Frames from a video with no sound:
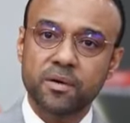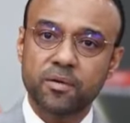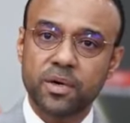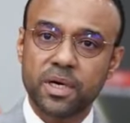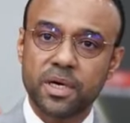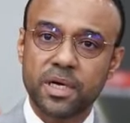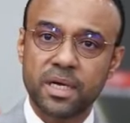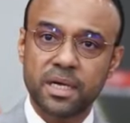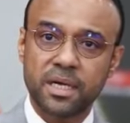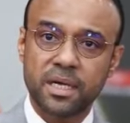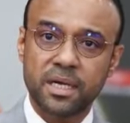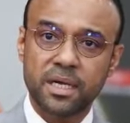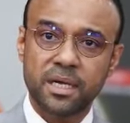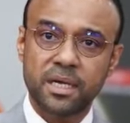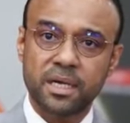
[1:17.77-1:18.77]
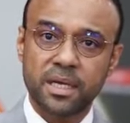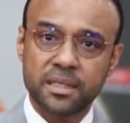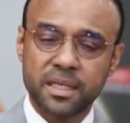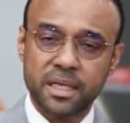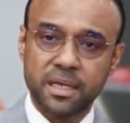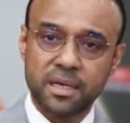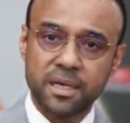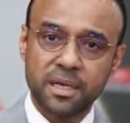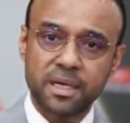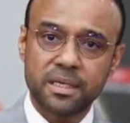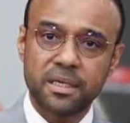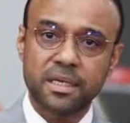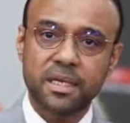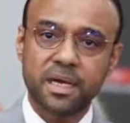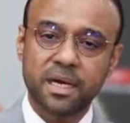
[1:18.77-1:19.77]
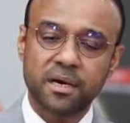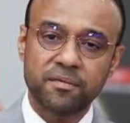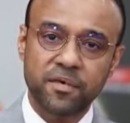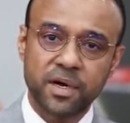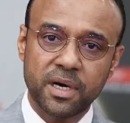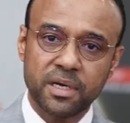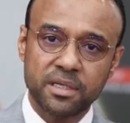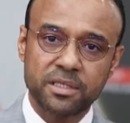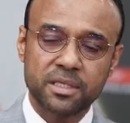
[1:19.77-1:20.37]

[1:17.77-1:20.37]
والطيران إلى آفاق